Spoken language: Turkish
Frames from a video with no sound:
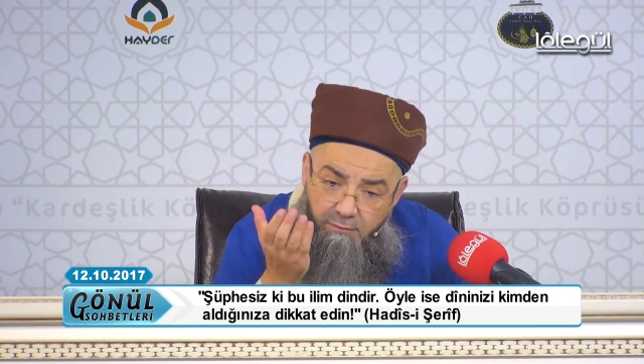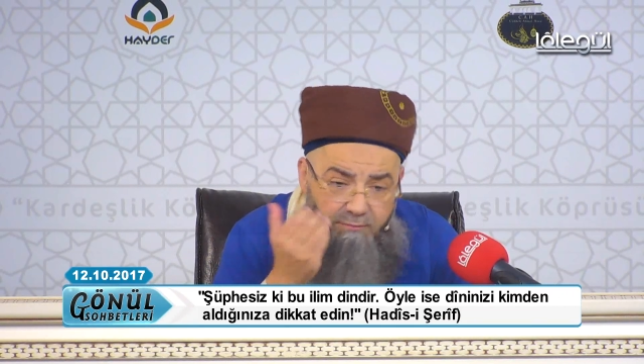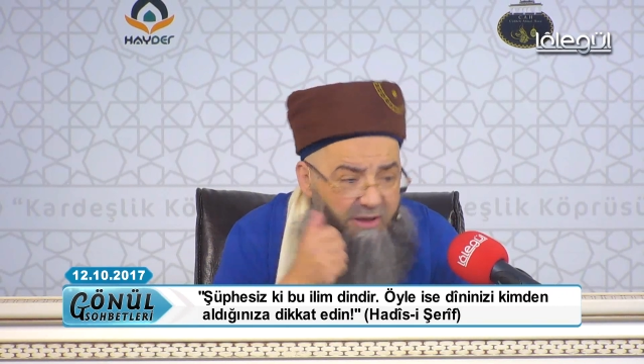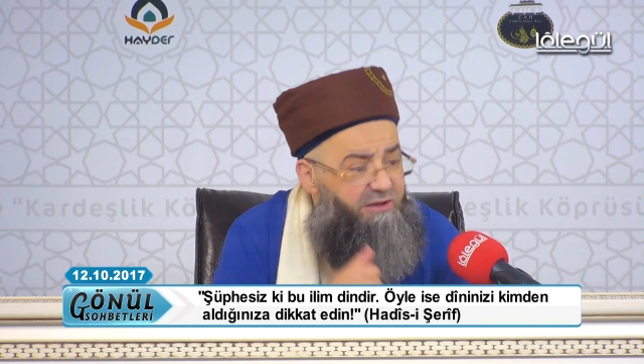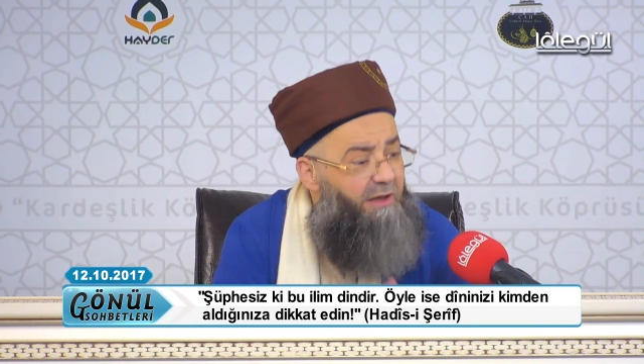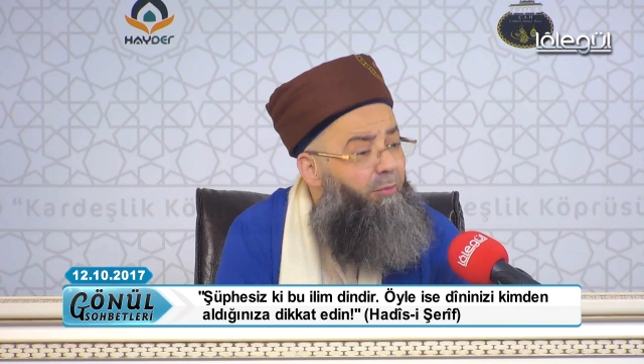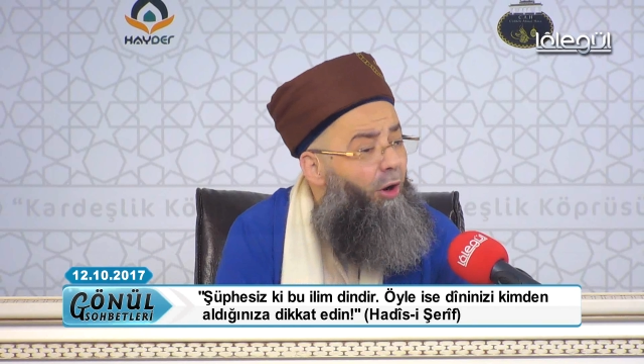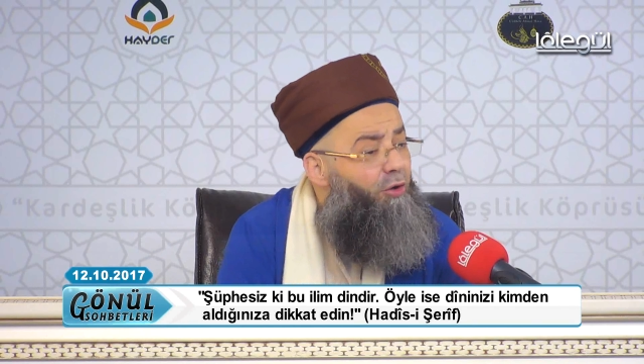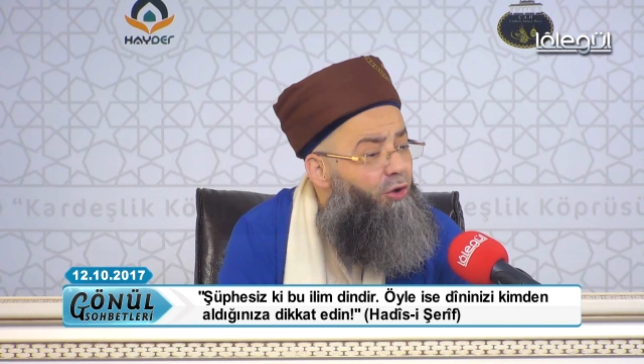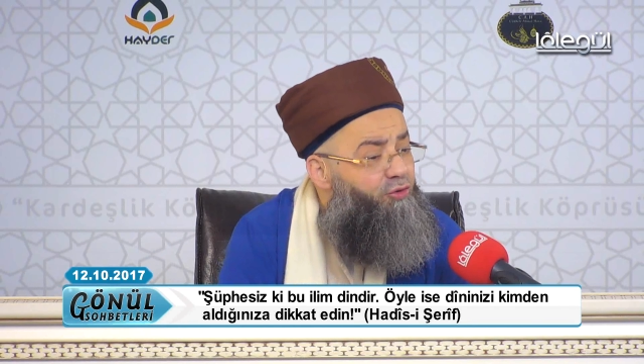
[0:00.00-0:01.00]
mezarı
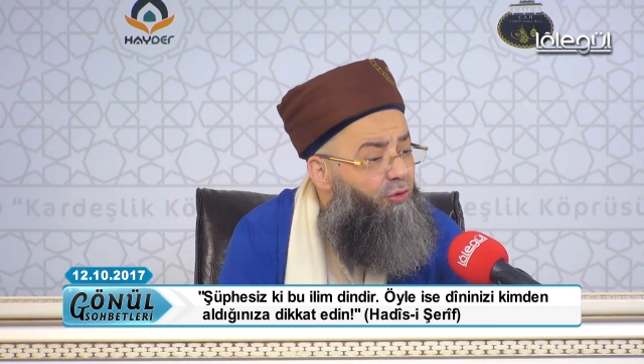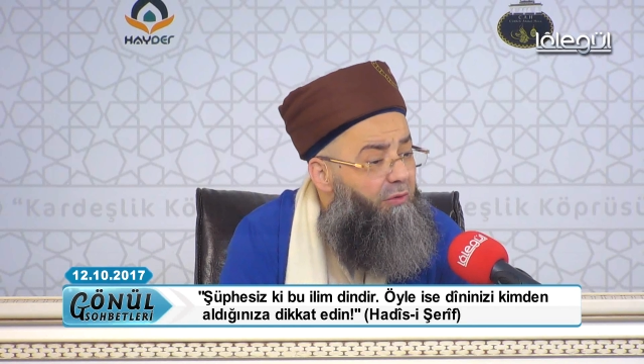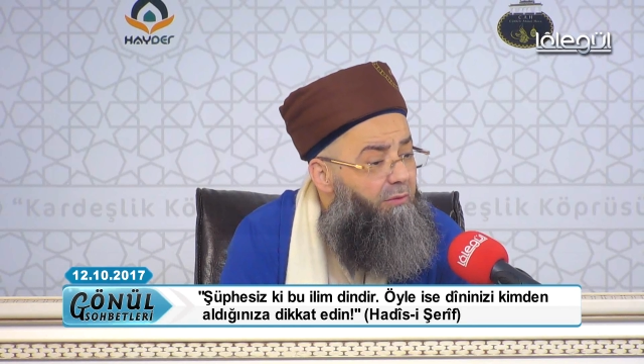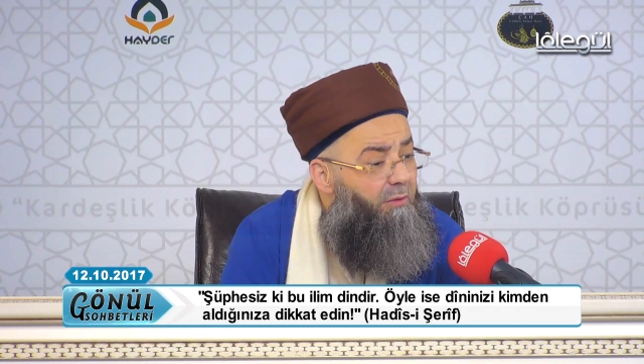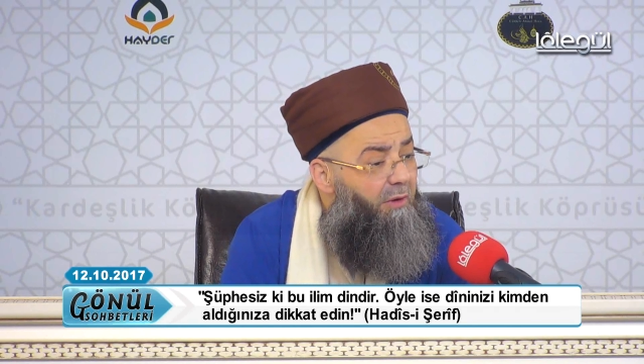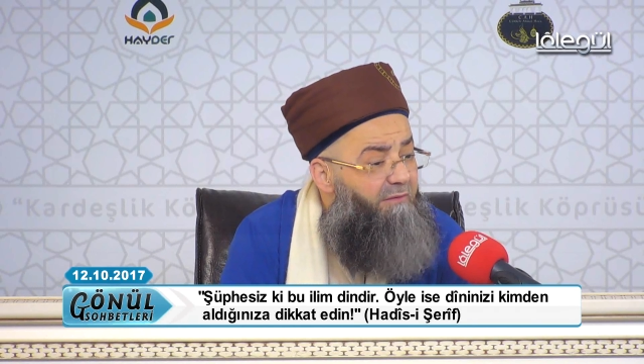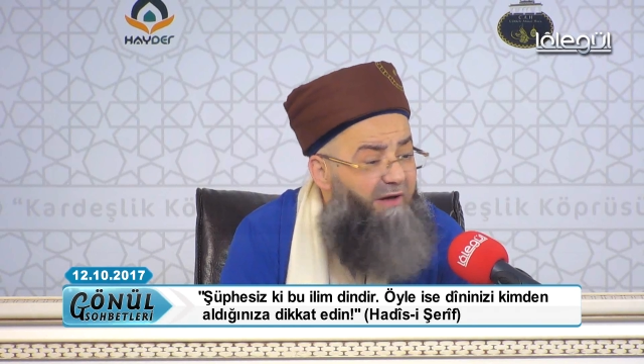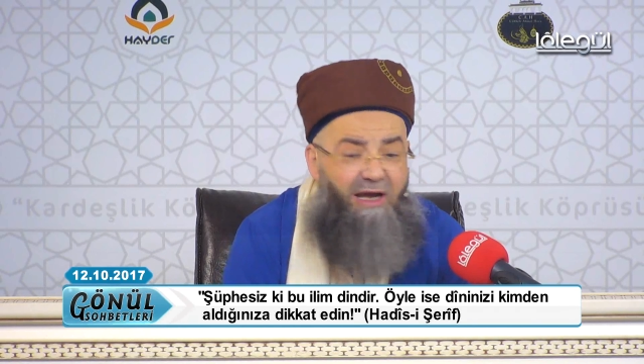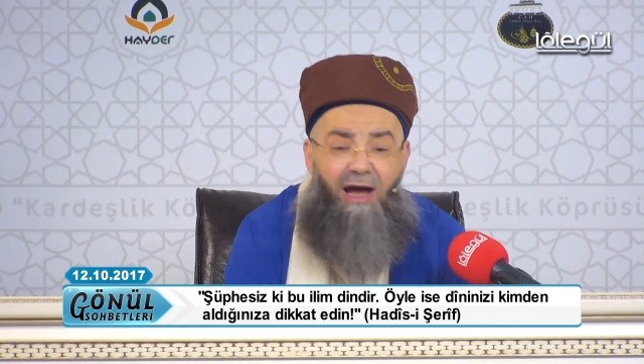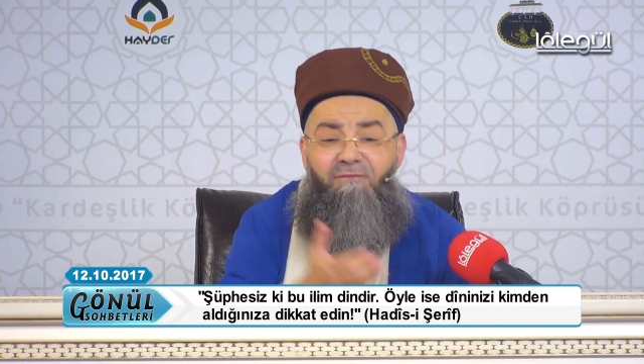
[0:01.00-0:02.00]
boyluyorsun.
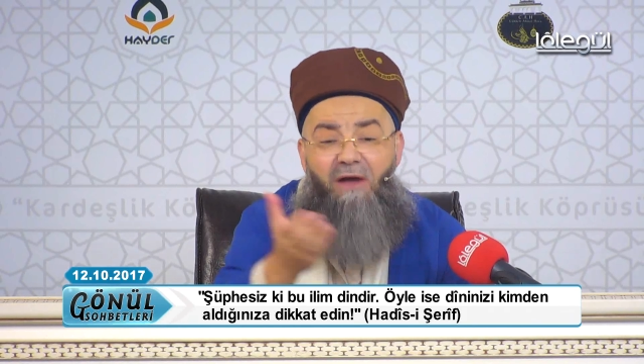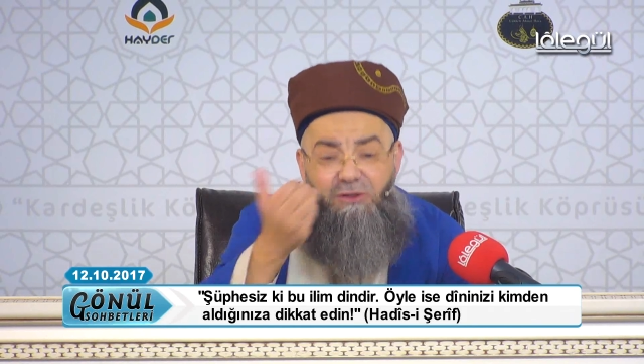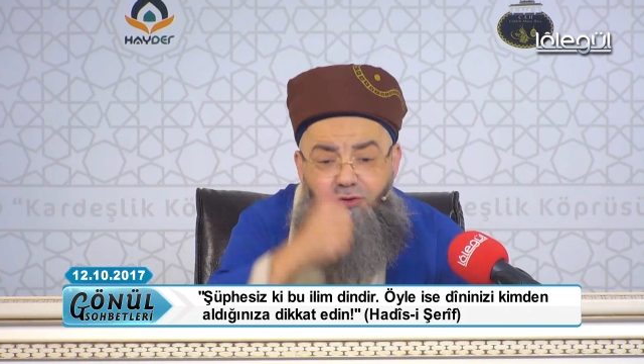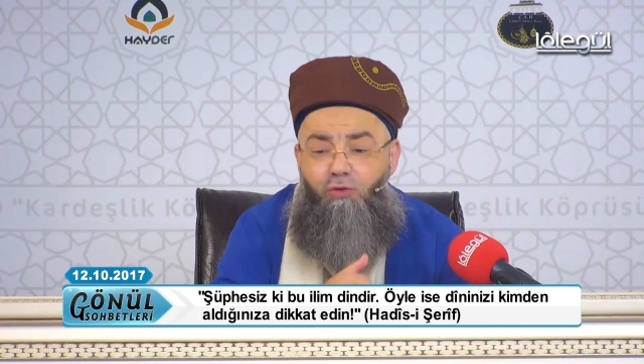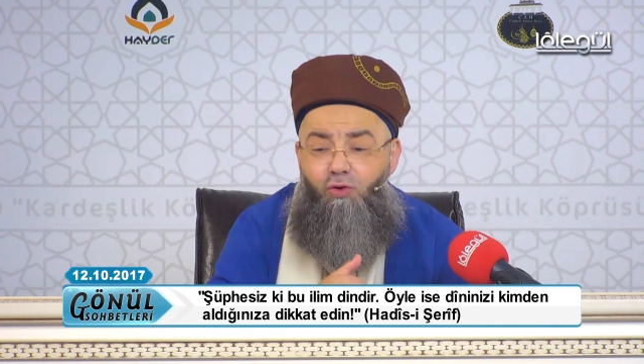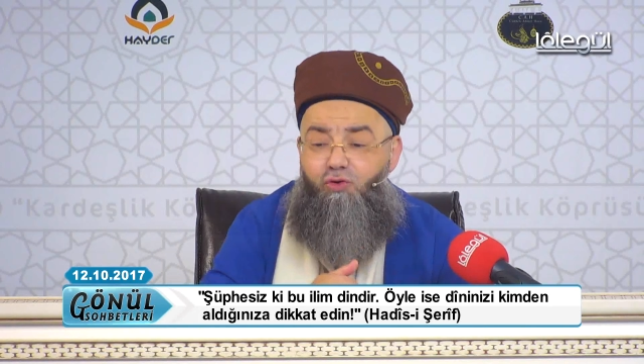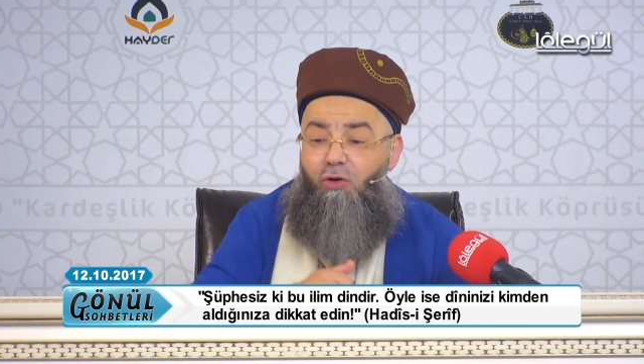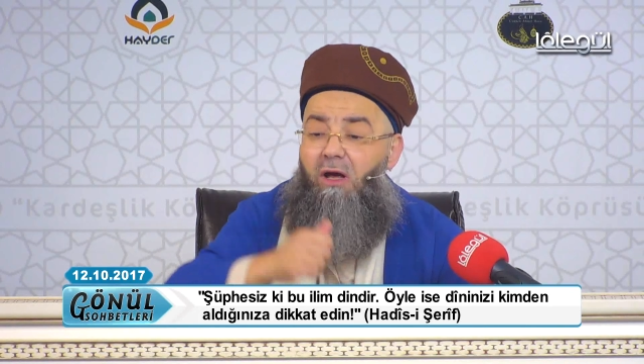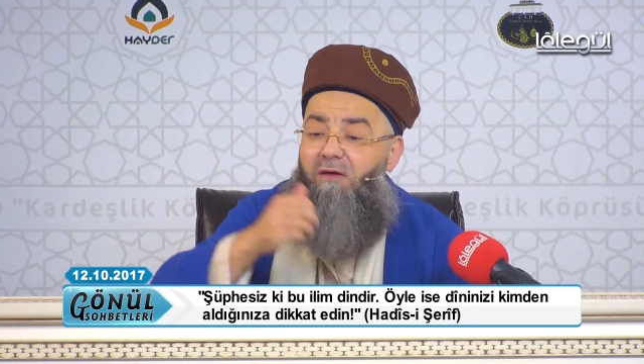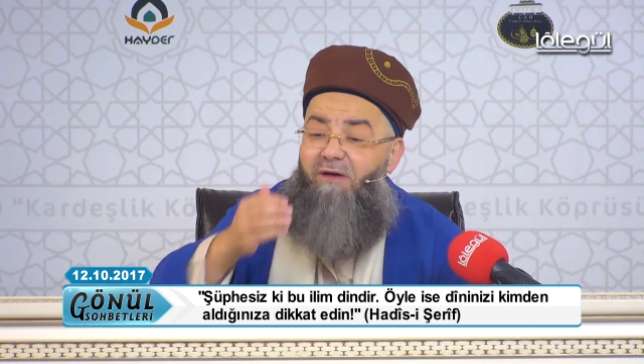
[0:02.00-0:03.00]
Veya felç oluyorsun.
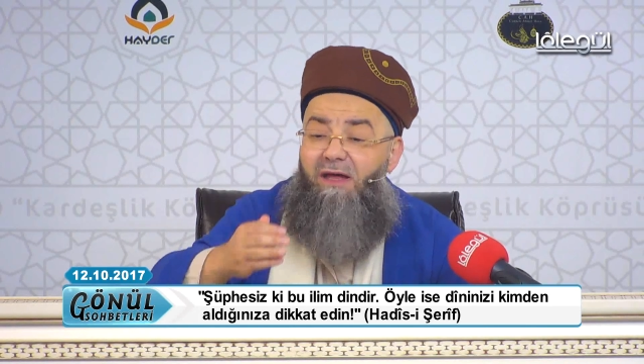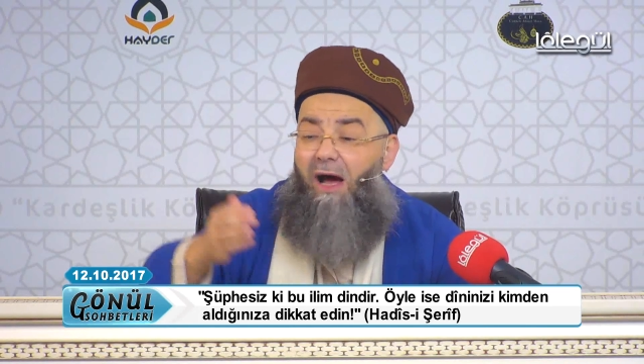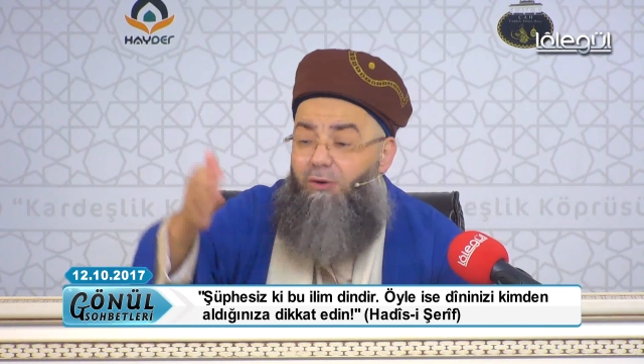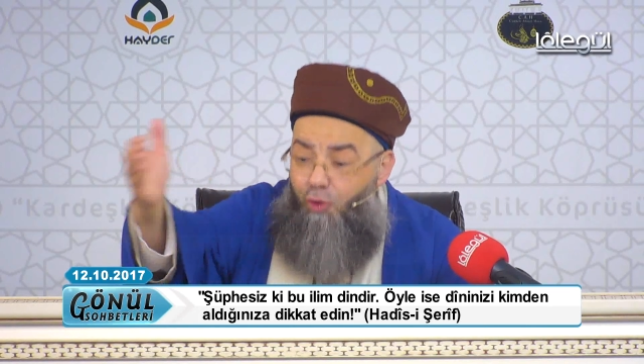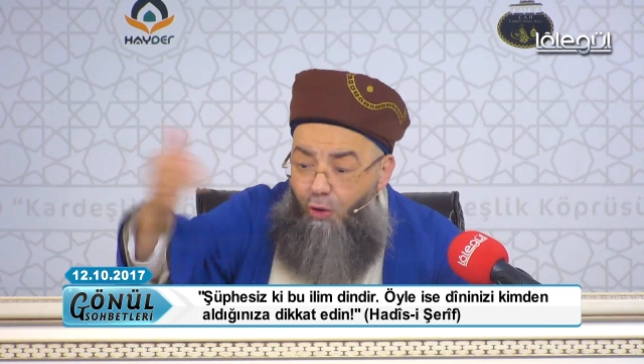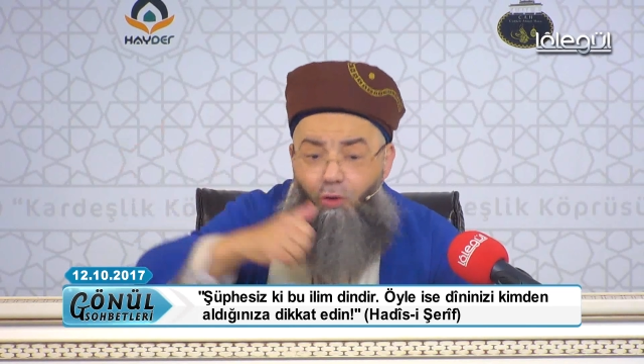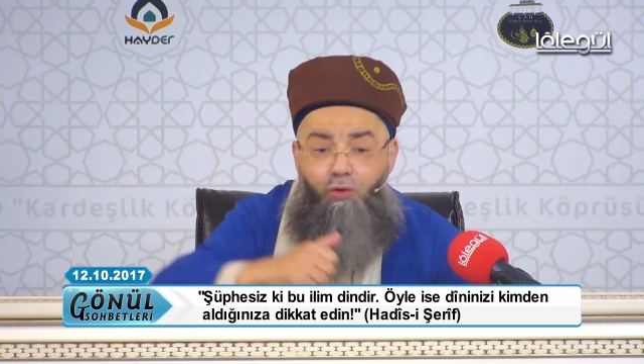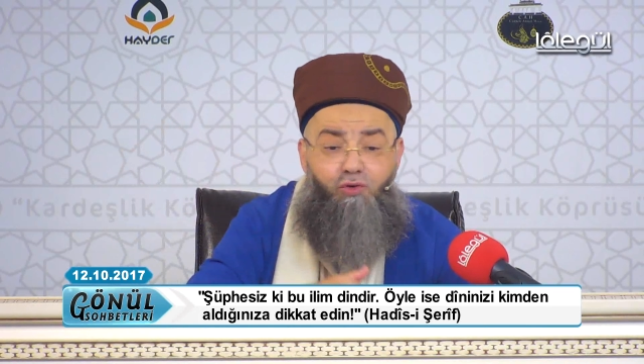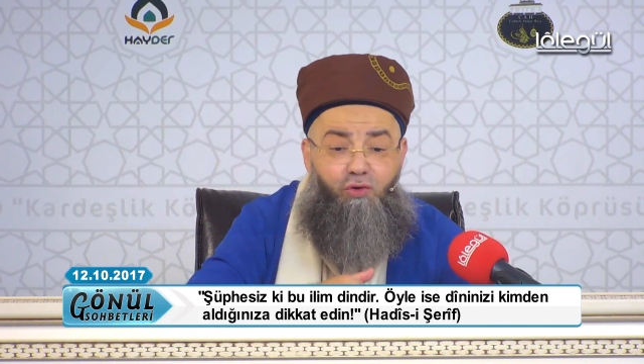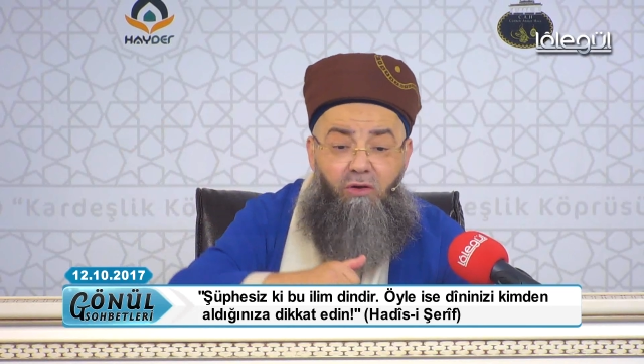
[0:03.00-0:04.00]
Veya kör
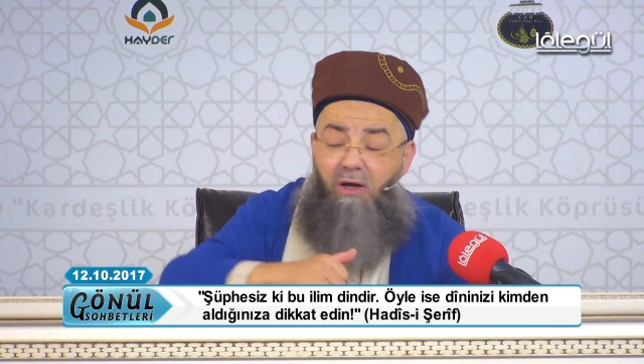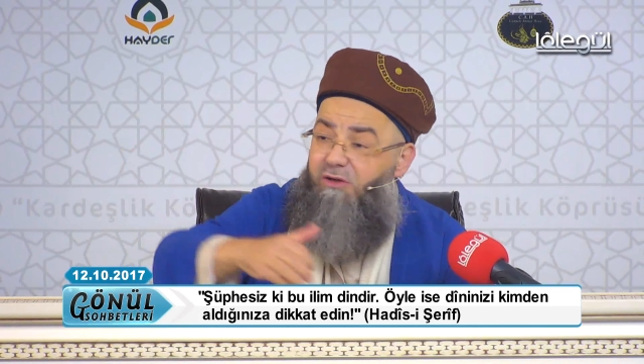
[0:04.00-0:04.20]
oluyorsun.